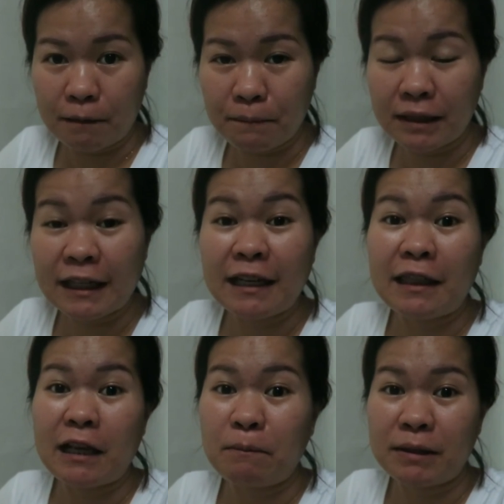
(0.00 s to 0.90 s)
uh, may
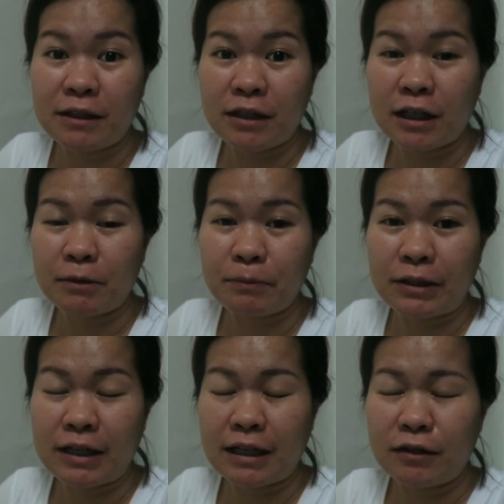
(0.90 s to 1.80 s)
tinitake pa si
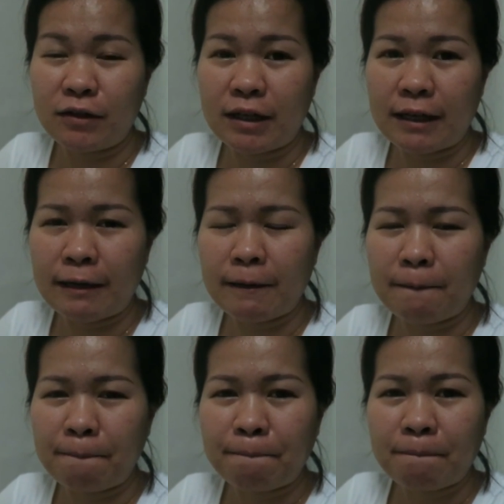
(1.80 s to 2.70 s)
Jasper na ano na
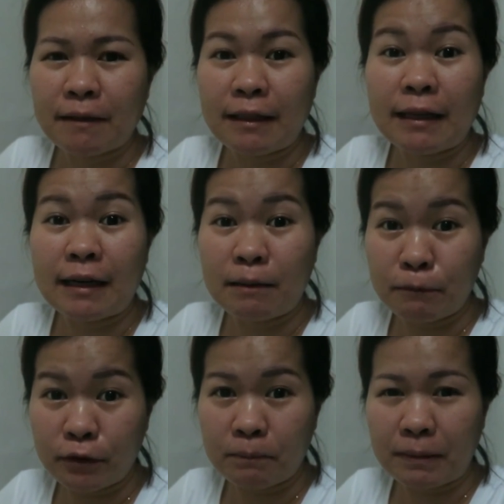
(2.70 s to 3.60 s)

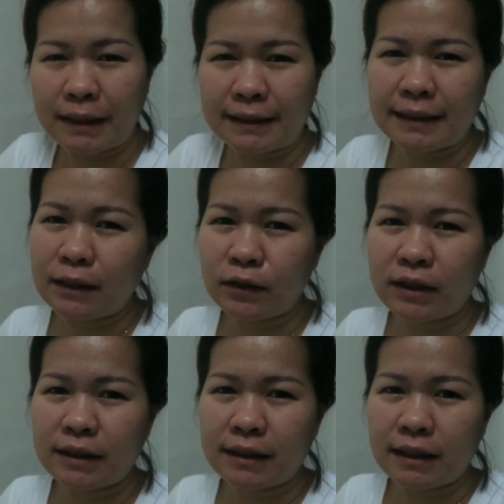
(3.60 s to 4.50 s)
nagamot para sa ano
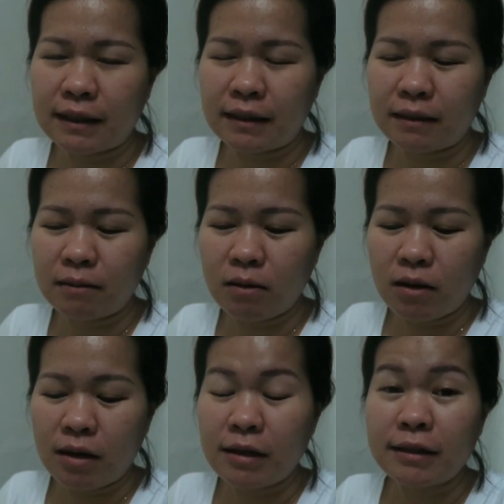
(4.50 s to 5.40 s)
niya sa
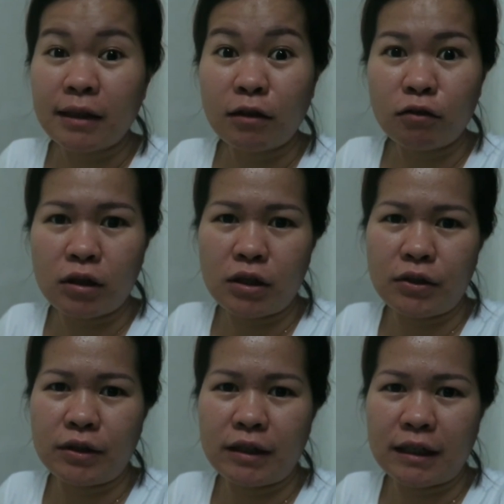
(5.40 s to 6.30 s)
skin
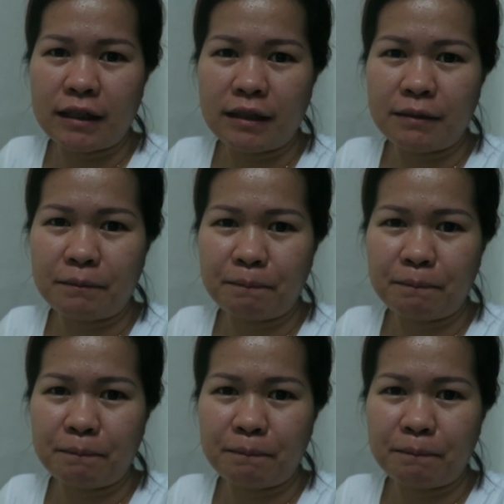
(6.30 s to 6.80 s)
condition niya.